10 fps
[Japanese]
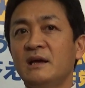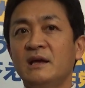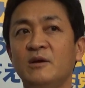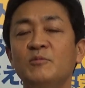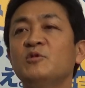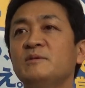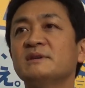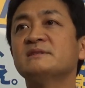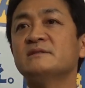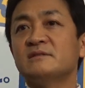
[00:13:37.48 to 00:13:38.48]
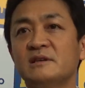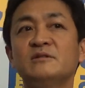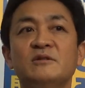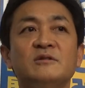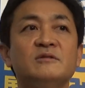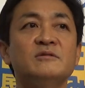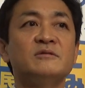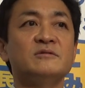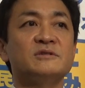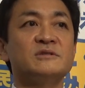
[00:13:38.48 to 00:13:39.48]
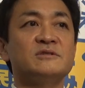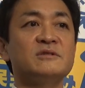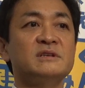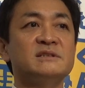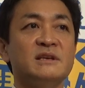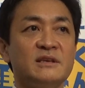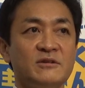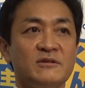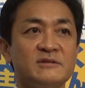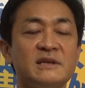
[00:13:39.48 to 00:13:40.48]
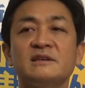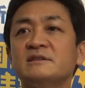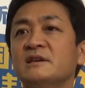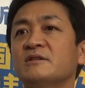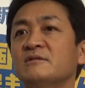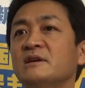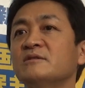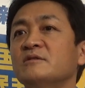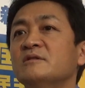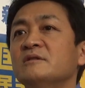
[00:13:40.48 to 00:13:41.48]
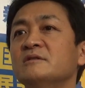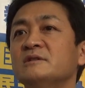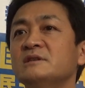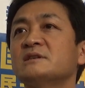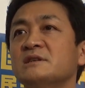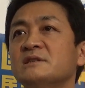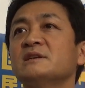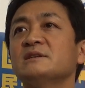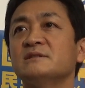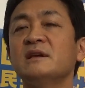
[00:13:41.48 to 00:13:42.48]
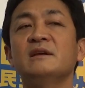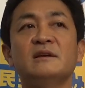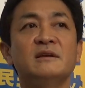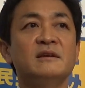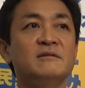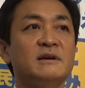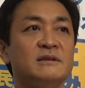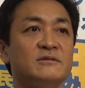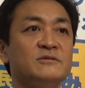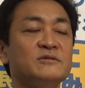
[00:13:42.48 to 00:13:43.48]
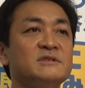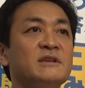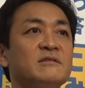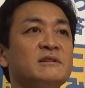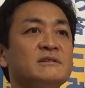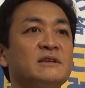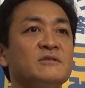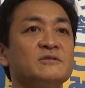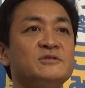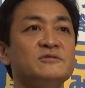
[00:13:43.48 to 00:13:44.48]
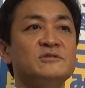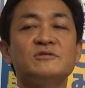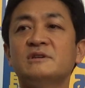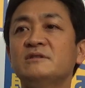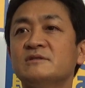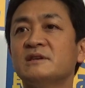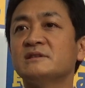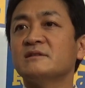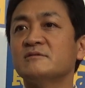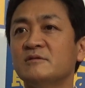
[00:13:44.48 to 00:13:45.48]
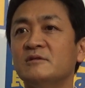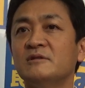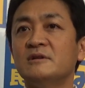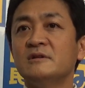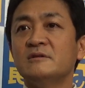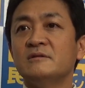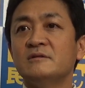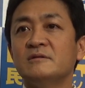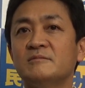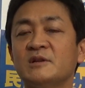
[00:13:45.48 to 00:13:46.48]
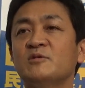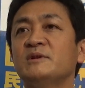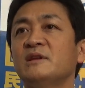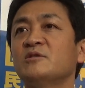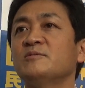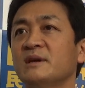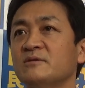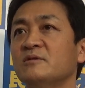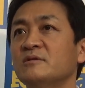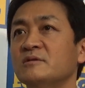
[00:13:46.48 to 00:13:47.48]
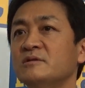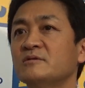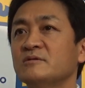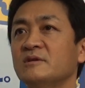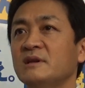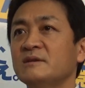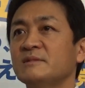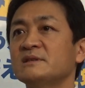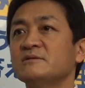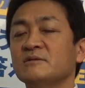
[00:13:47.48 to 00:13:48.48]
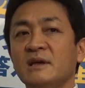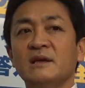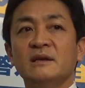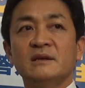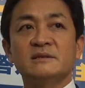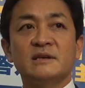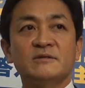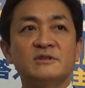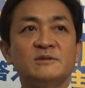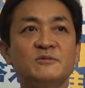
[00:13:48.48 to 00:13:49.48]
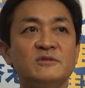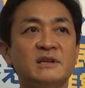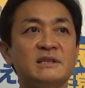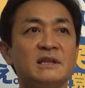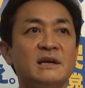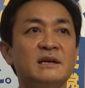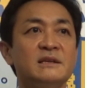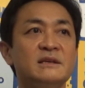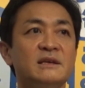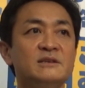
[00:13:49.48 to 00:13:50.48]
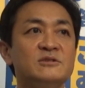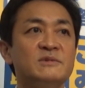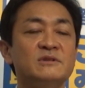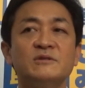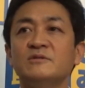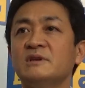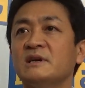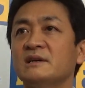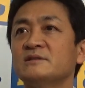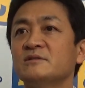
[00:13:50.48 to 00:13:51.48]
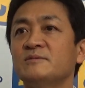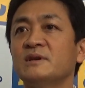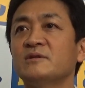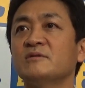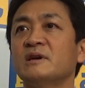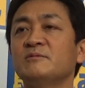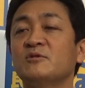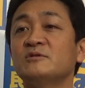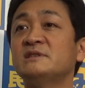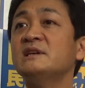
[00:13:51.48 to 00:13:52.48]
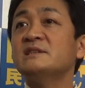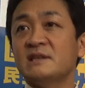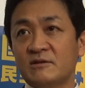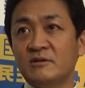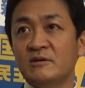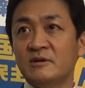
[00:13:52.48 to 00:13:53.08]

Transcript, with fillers: 主には次の衆議院選挙参議院選挙などを意識したですね我が党としてのある程度中長期の政策をまとめていく場ということになりますので先ほど質問のあった住民投票に関する勉強会も前者の